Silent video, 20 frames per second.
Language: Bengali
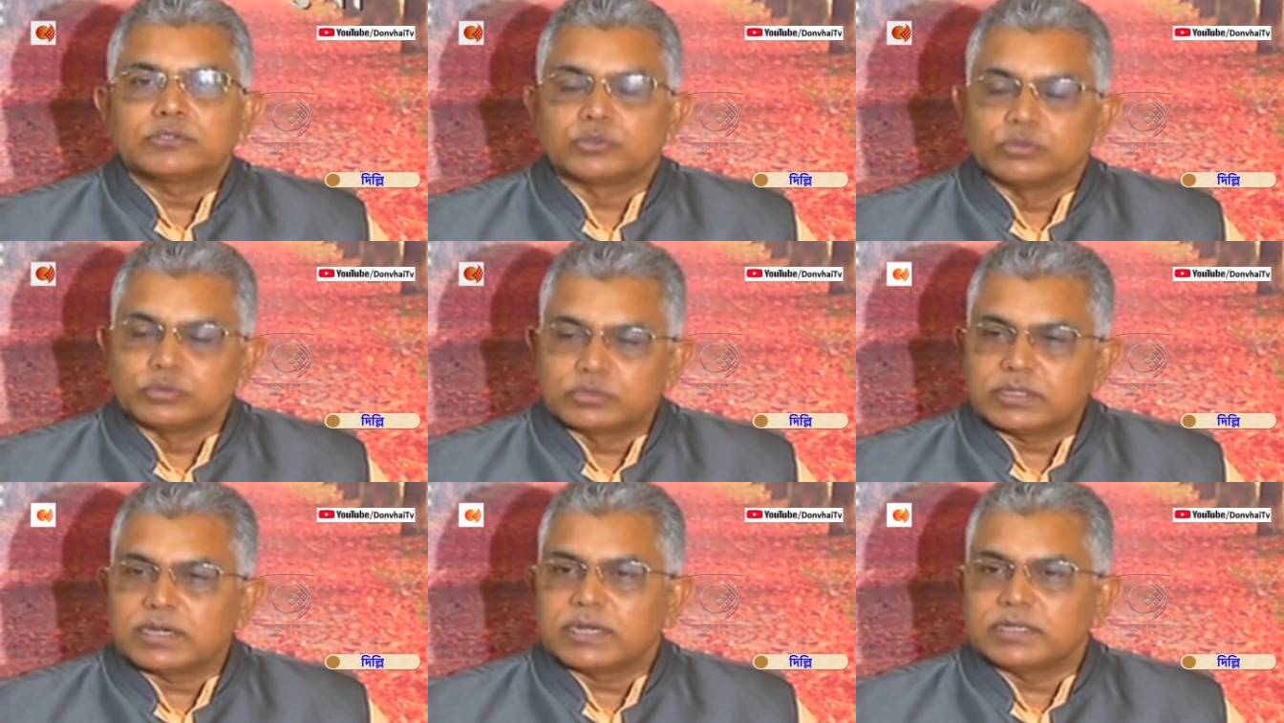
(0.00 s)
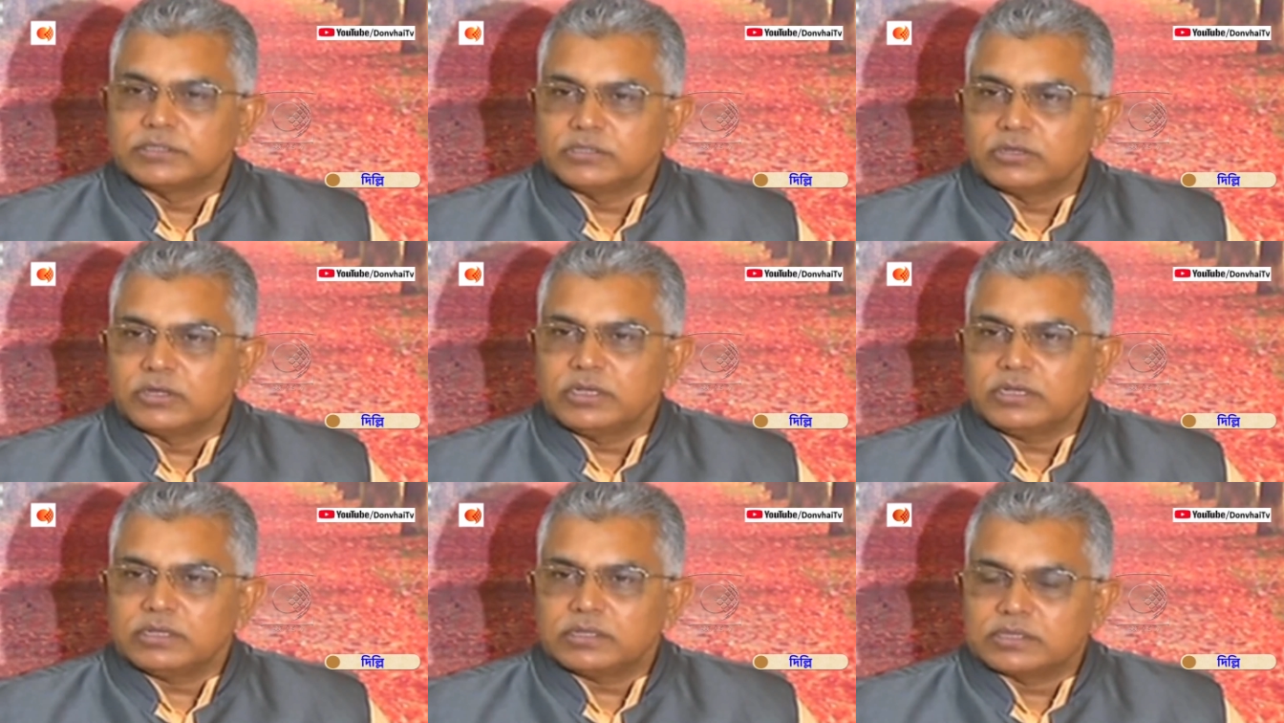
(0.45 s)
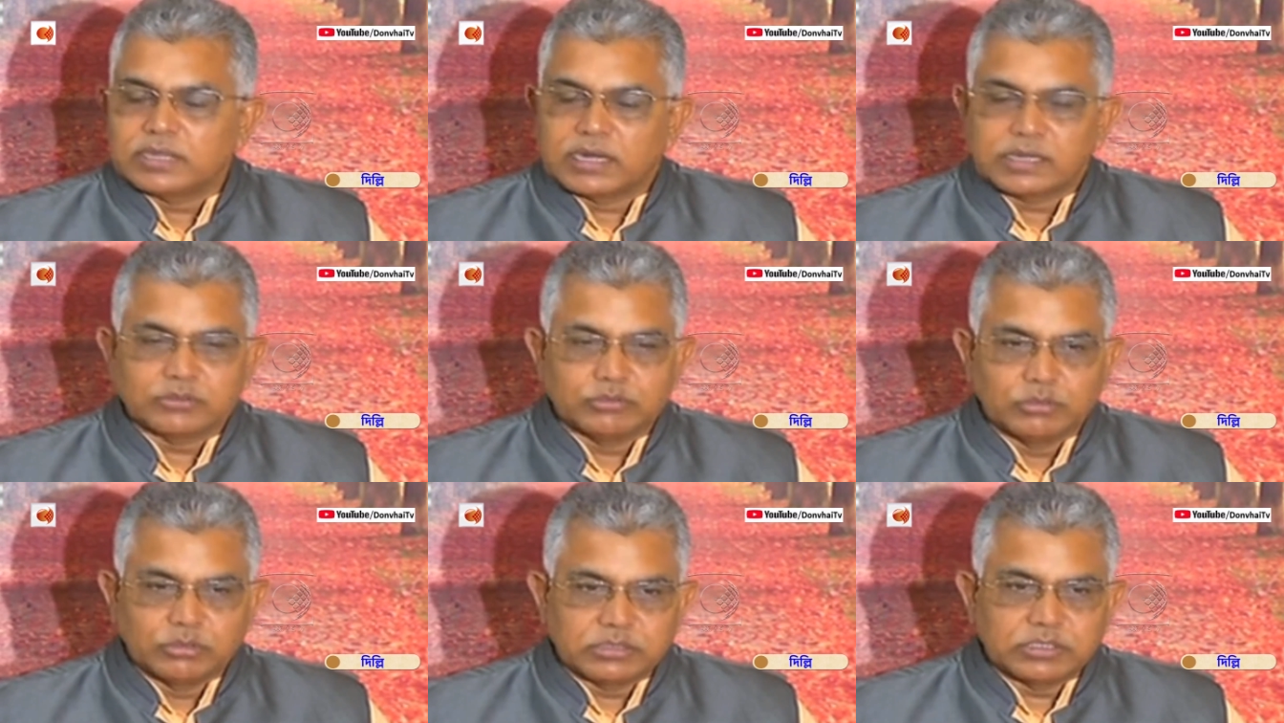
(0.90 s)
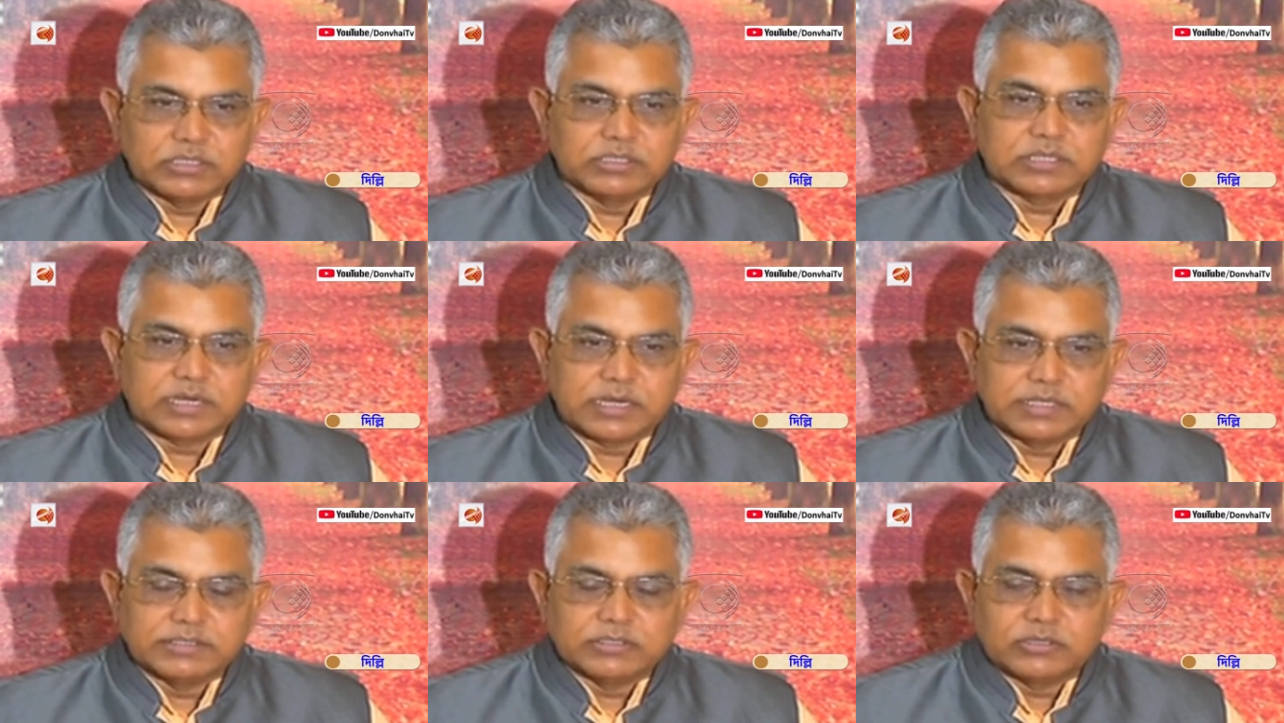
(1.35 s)
শুনতে রাজি নয় তারা চলতে
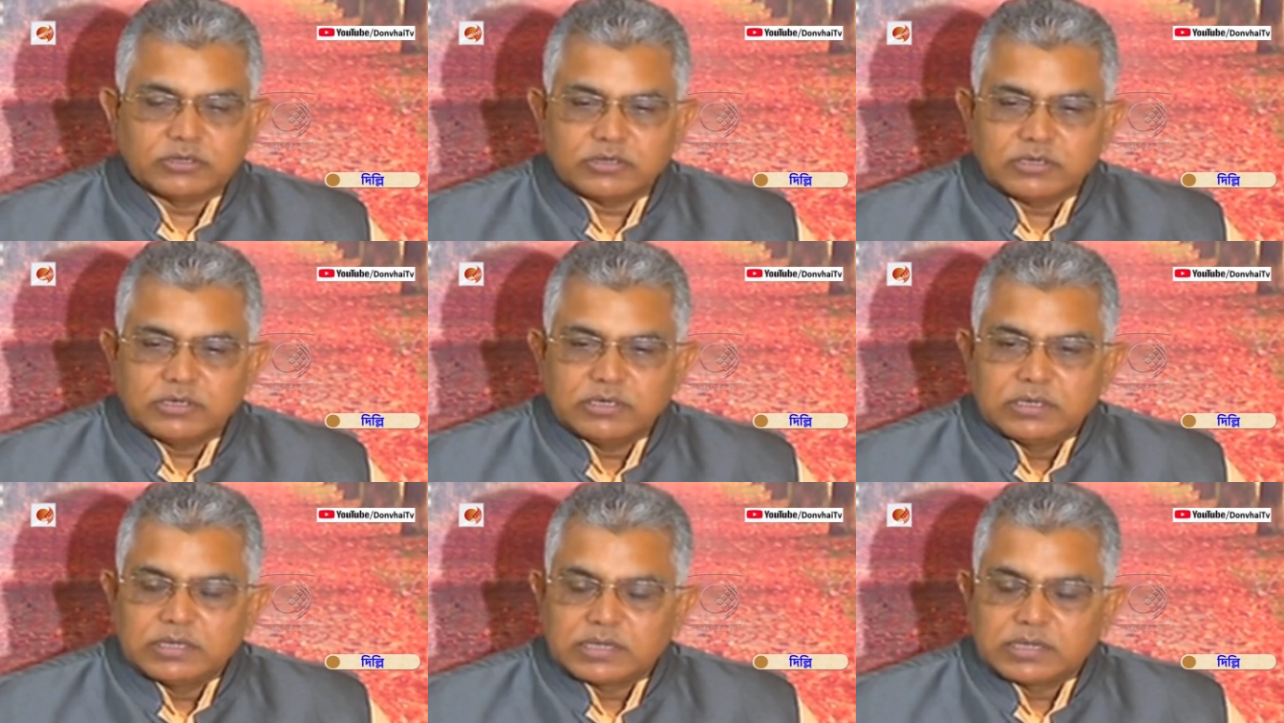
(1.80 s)
যেতে রাজি নন